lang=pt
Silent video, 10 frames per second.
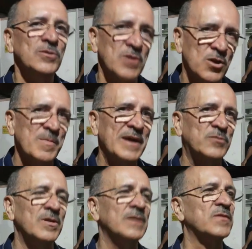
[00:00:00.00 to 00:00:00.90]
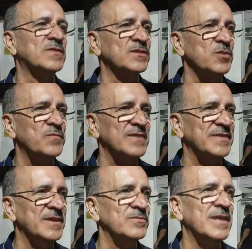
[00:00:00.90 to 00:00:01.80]
toda a cobertura que vocês estão
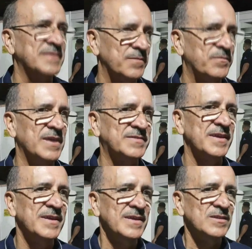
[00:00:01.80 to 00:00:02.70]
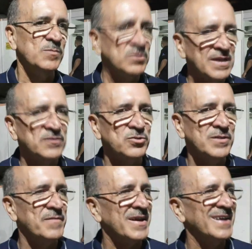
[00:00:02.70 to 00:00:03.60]
fazendo dessa festa do Bom Jesus
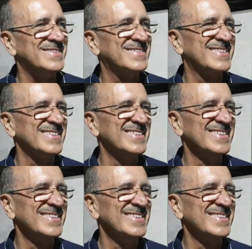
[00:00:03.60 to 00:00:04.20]
dos Navegantes.